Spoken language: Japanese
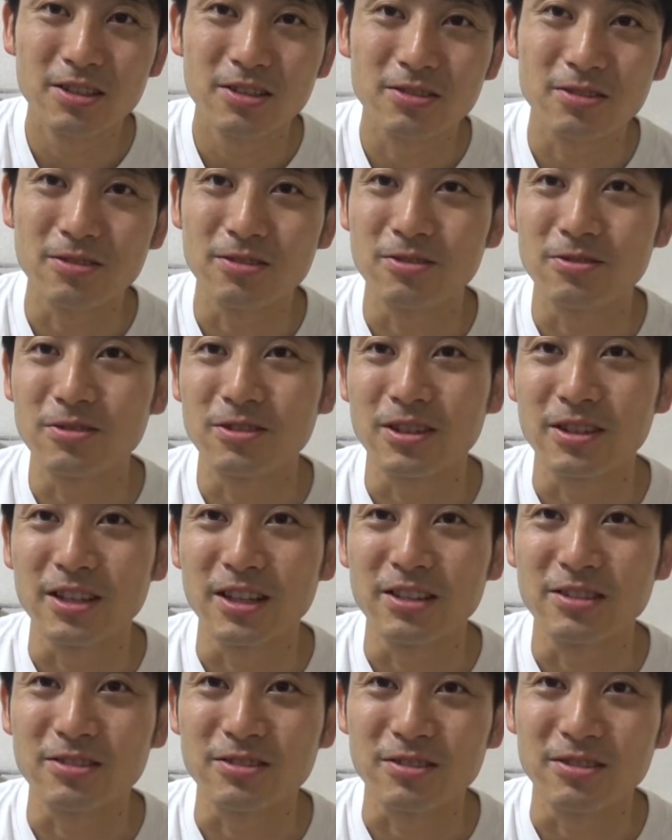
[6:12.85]
そういうことが
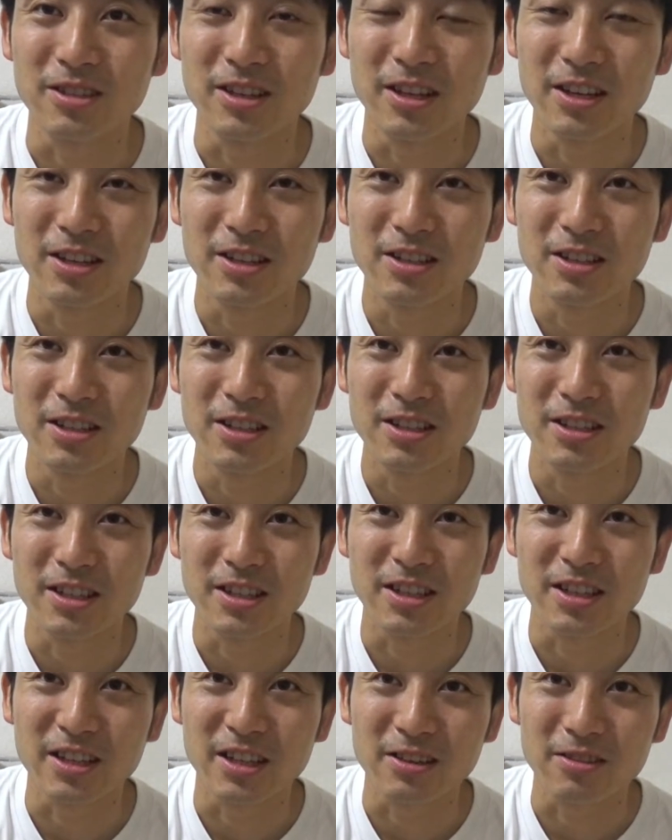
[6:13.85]
ねちょっとね
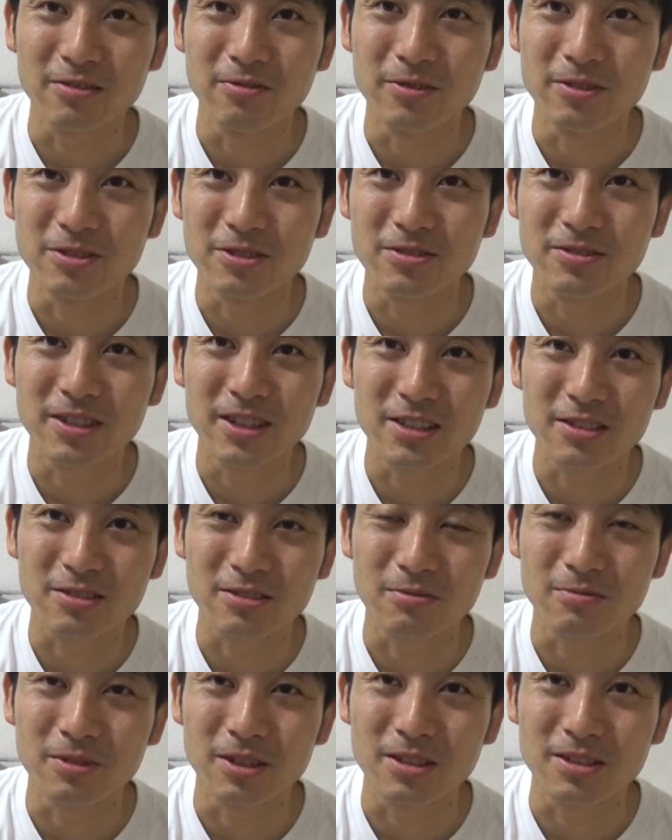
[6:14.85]
嫌だなと思う人はちょっ
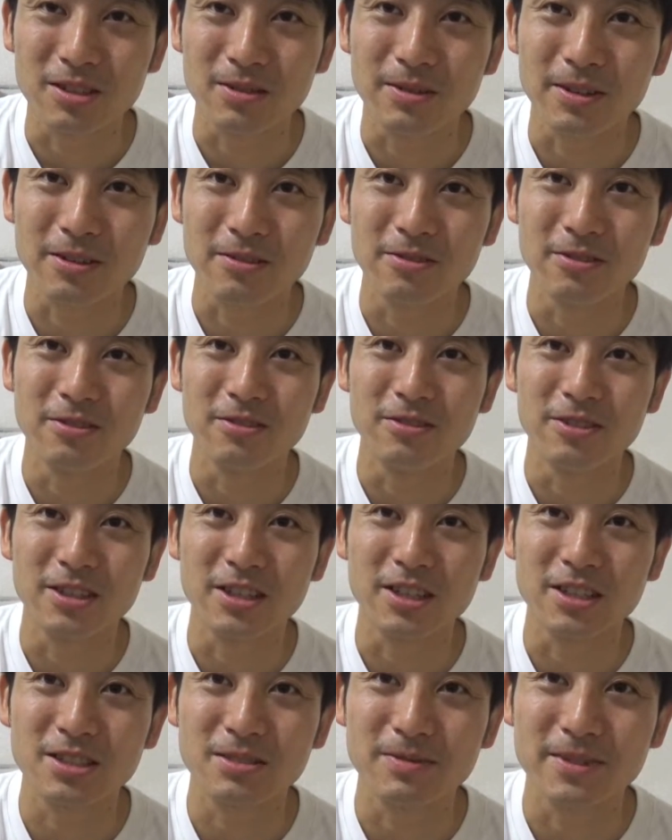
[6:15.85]
とブラザーブックをお
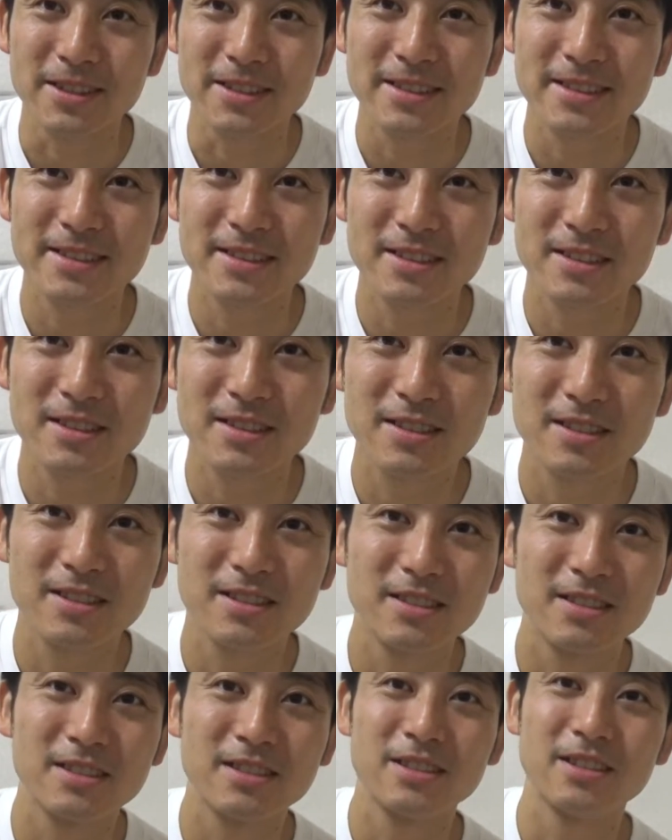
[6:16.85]
願いします
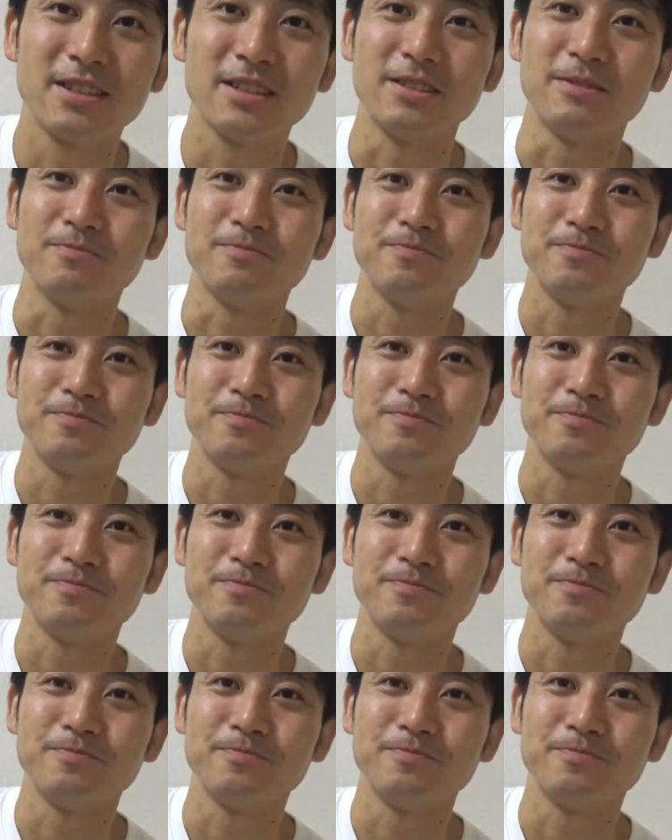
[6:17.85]
はい